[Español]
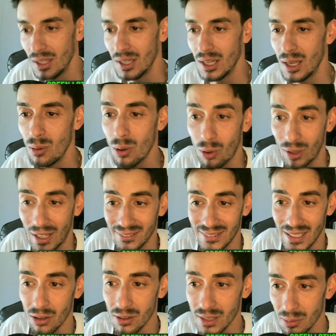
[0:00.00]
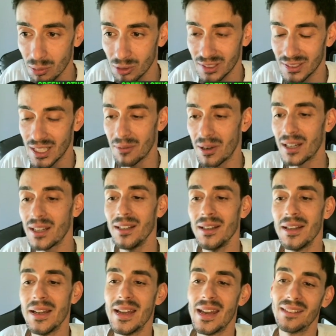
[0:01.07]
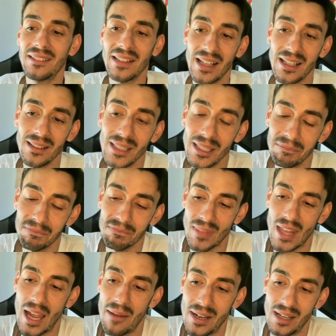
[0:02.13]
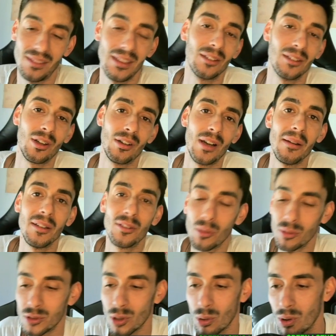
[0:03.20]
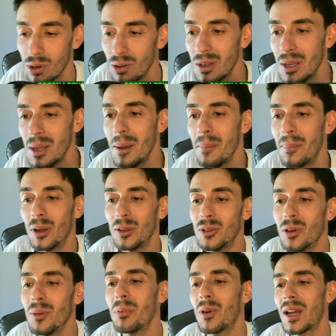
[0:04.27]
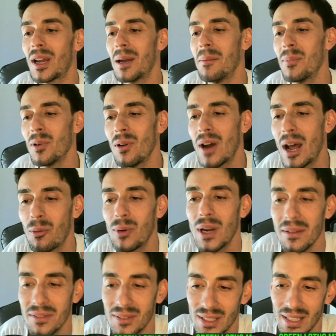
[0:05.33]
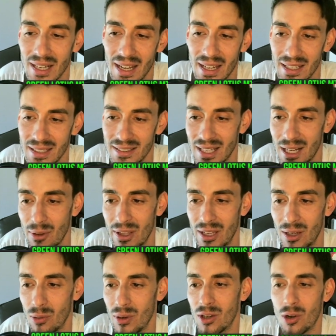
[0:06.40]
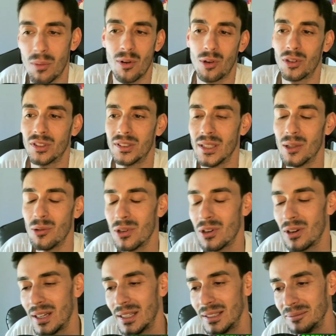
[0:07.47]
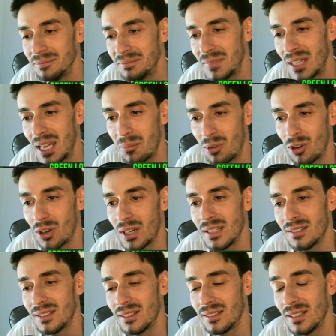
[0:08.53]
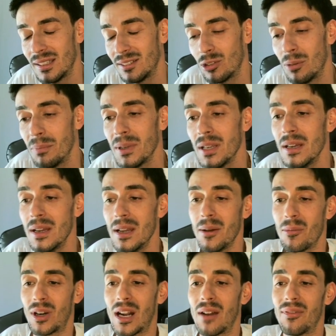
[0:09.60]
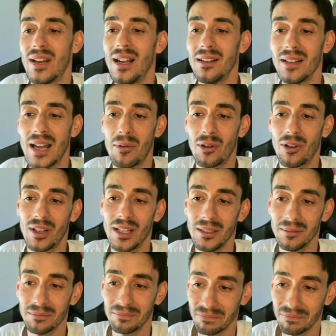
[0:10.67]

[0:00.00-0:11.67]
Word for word: Luego, Rastreador del Bosque Salvaje. Esta carta, a ver, es cierto que no ha visto mucho juego, pero yo, por ejemplo, alguna vez sí la he llegado a incluir como coste 1 en, en monogreens Stompy, porque al final la monogreen,